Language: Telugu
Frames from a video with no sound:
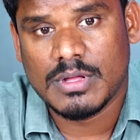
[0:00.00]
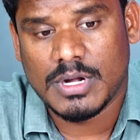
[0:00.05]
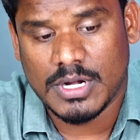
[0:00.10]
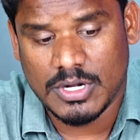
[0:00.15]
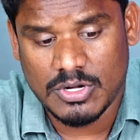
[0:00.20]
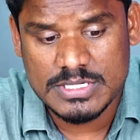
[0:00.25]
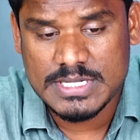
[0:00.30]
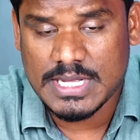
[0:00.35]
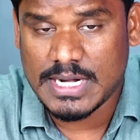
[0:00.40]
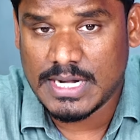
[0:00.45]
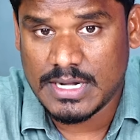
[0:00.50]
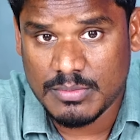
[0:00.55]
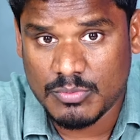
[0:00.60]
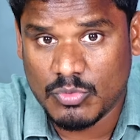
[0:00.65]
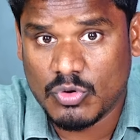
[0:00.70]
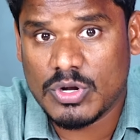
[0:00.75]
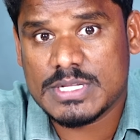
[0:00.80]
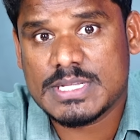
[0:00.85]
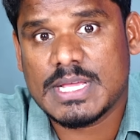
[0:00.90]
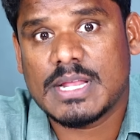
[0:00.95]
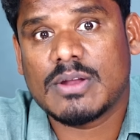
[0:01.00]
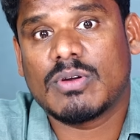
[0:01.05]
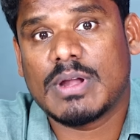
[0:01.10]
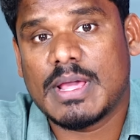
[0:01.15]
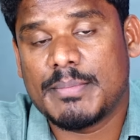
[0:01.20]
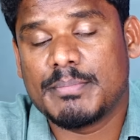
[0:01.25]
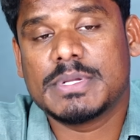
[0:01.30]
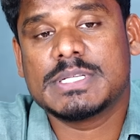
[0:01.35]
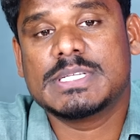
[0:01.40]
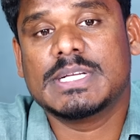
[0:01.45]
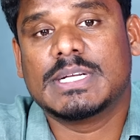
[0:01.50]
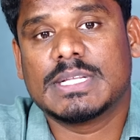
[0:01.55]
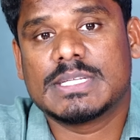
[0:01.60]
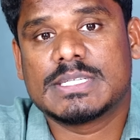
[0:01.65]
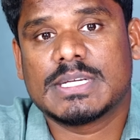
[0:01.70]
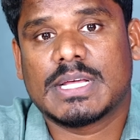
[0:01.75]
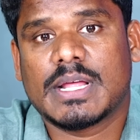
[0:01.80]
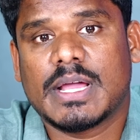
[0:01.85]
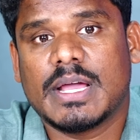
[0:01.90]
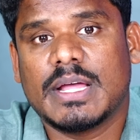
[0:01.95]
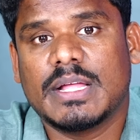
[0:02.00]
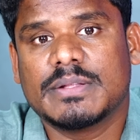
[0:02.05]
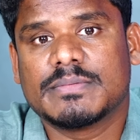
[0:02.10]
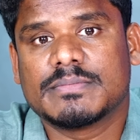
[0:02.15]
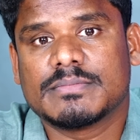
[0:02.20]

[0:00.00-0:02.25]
రెండోసారి ఏంటి మూడోసారి కూడా ఎంపీ సీట్ ఇచ్చారుగా